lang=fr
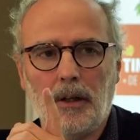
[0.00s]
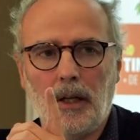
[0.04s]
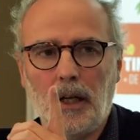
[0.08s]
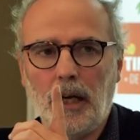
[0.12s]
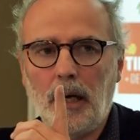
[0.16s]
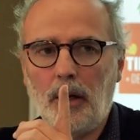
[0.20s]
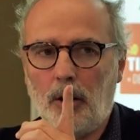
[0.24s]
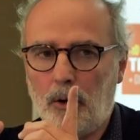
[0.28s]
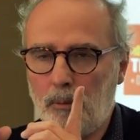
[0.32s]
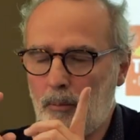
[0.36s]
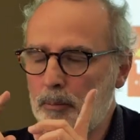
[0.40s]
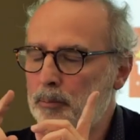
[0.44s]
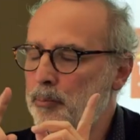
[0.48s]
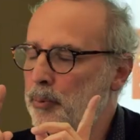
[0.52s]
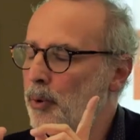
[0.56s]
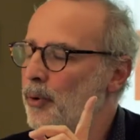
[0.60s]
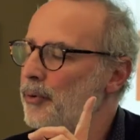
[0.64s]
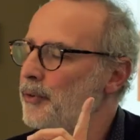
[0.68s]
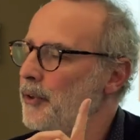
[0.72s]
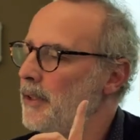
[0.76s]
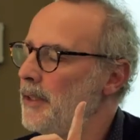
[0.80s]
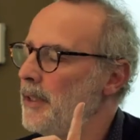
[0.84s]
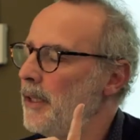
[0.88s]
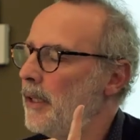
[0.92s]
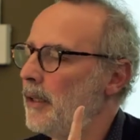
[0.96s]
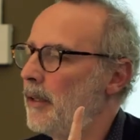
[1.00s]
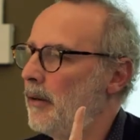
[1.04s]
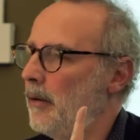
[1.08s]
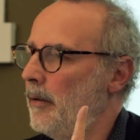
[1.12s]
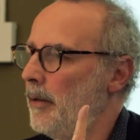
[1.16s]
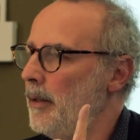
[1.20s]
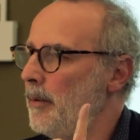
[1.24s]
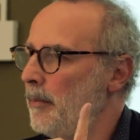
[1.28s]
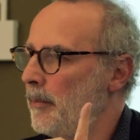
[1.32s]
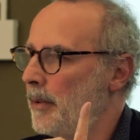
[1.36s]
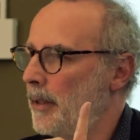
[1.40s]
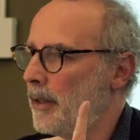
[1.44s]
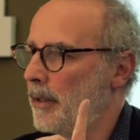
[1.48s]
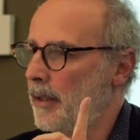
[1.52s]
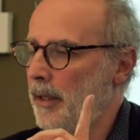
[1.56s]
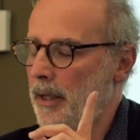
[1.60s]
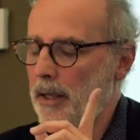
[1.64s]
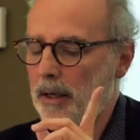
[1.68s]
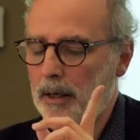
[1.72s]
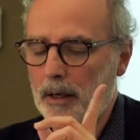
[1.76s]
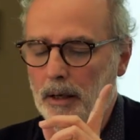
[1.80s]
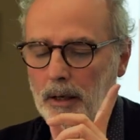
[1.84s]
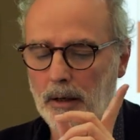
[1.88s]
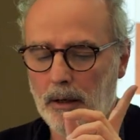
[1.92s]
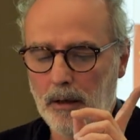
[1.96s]
alors, pour finir quand même,
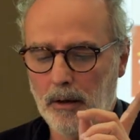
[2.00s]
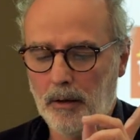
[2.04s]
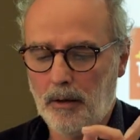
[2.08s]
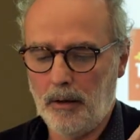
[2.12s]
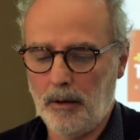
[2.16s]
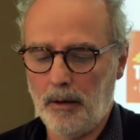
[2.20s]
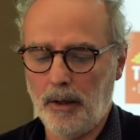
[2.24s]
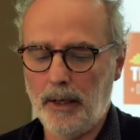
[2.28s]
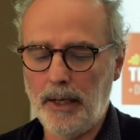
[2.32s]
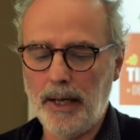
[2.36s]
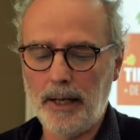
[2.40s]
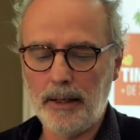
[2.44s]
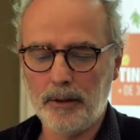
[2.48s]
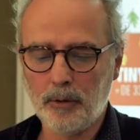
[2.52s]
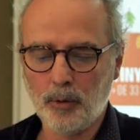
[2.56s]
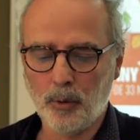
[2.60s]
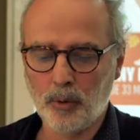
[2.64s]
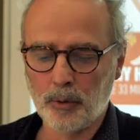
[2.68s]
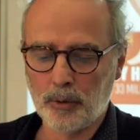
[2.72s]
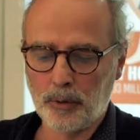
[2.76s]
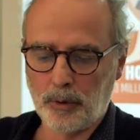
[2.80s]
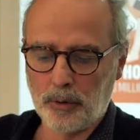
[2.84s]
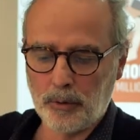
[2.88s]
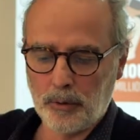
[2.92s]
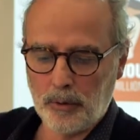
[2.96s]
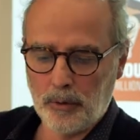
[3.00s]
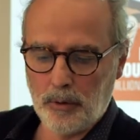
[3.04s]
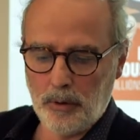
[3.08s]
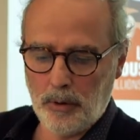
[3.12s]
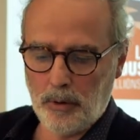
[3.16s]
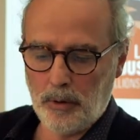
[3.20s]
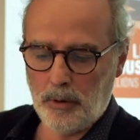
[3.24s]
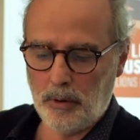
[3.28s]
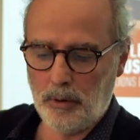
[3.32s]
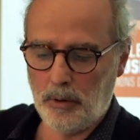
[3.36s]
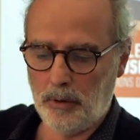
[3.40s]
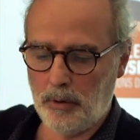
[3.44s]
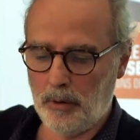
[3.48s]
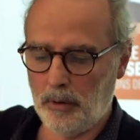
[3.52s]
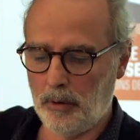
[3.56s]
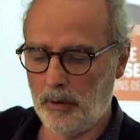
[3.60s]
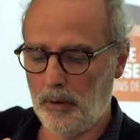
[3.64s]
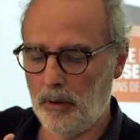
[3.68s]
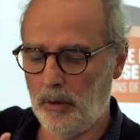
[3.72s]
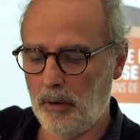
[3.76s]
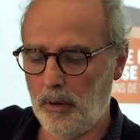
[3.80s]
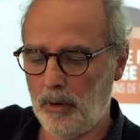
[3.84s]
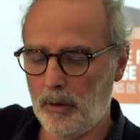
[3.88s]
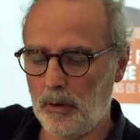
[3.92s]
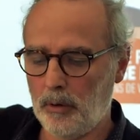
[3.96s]
euh, là, donc,
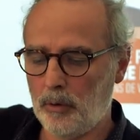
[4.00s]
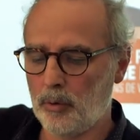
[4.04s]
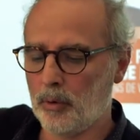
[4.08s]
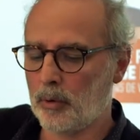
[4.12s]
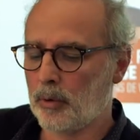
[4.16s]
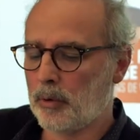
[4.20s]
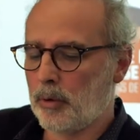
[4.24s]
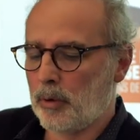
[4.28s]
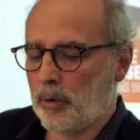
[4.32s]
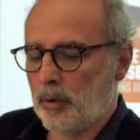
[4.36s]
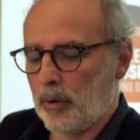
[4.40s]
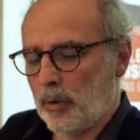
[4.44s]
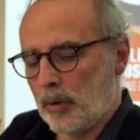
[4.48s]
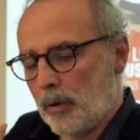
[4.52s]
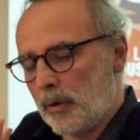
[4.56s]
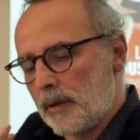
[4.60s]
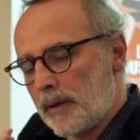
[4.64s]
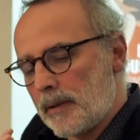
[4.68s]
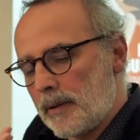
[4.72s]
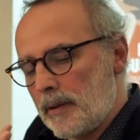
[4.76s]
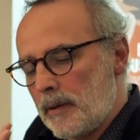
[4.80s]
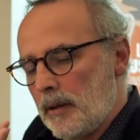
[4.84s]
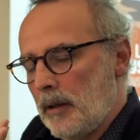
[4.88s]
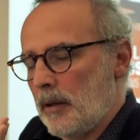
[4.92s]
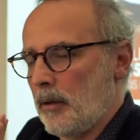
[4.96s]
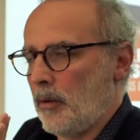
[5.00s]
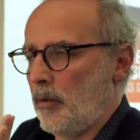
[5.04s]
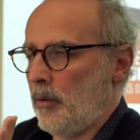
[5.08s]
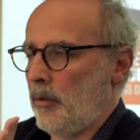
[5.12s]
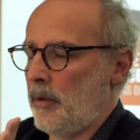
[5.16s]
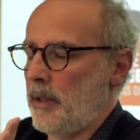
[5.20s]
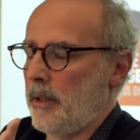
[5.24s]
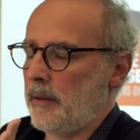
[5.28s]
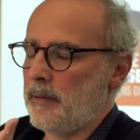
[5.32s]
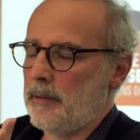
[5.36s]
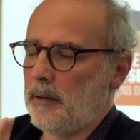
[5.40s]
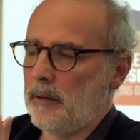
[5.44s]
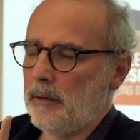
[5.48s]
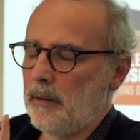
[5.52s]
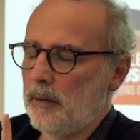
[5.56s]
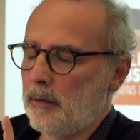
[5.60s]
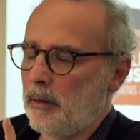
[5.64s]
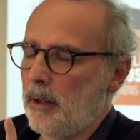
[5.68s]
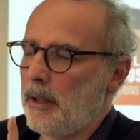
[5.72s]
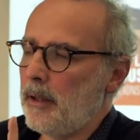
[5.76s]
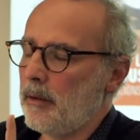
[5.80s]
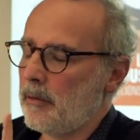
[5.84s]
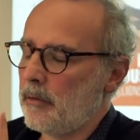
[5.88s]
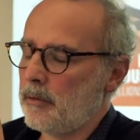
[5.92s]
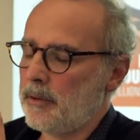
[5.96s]
euh, donc euh, c'est, on a cet
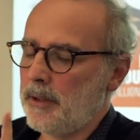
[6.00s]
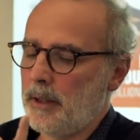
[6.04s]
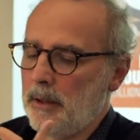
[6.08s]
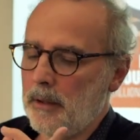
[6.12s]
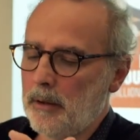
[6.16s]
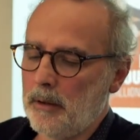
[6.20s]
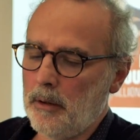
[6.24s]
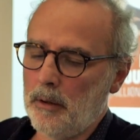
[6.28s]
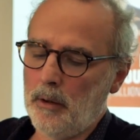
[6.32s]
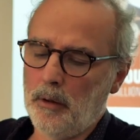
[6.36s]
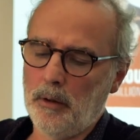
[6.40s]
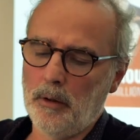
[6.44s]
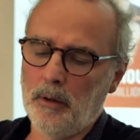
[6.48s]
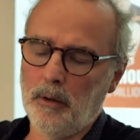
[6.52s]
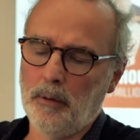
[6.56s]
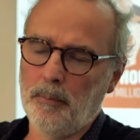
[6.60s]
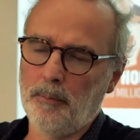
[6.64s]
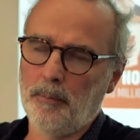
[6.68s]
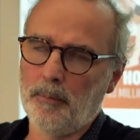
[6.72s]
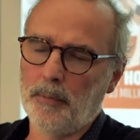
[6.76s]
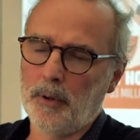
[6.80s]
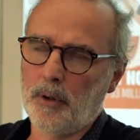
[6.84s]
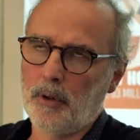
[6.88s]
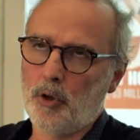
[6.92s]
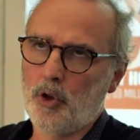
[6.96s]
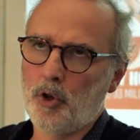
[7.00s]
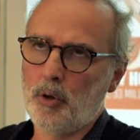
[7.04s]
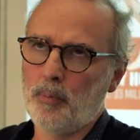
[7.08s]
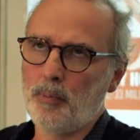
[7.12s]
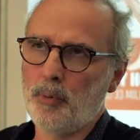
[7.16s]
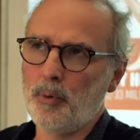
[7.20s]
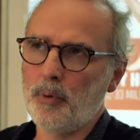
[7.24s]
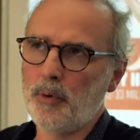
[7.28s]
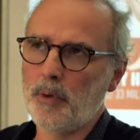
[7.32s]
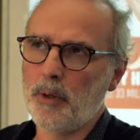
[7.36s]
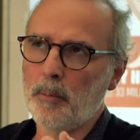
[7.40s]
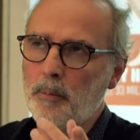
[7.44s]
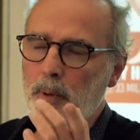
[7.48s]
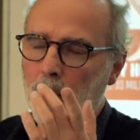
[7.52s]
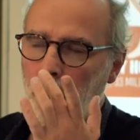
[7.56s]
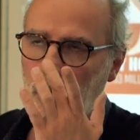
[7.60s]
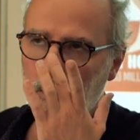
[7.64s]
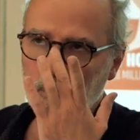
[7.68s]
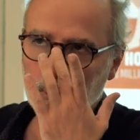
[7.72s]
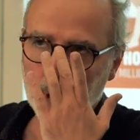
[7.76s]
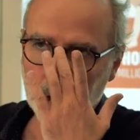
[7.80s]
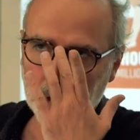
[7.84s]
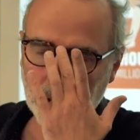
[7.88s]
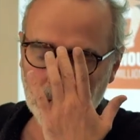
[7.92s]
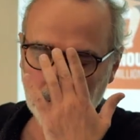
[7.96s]
éditeur-là. Vous avez, je ne sais plus, c'est
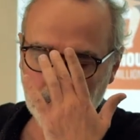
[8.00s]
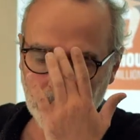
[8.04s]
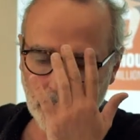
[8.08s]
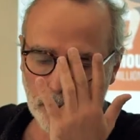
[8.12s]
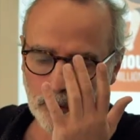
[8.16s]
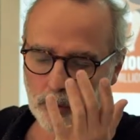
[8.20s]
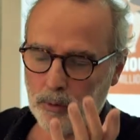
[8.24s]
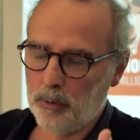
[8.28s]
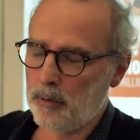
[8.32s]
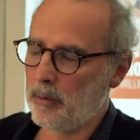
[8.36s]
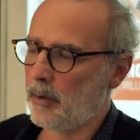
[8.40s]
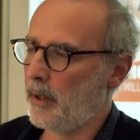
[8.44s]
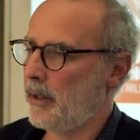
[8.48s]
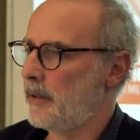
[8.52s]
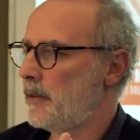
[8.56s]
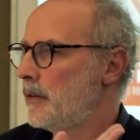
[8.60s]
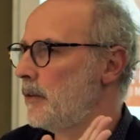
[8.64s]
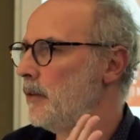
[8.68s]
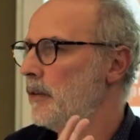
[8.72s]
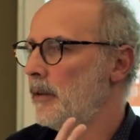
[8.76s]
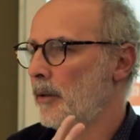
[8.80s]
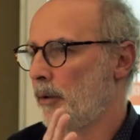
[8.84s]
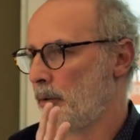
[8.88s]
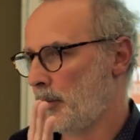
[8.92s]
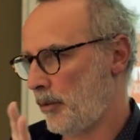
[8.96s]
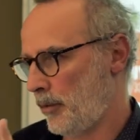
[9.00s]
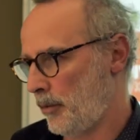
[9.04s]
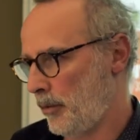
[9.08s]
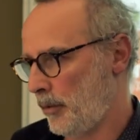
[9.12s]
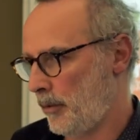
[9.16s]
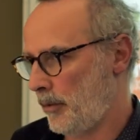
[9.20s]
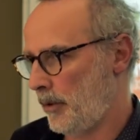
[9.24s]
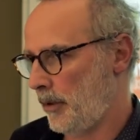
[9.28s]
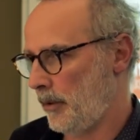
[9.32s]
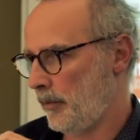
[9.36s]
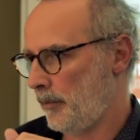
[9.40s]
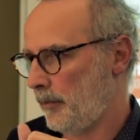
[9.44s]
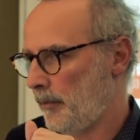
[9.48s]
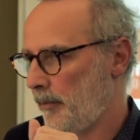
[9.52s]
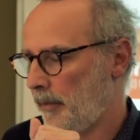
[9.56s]
Marabout qui a fait un truc sur la tineos aussi.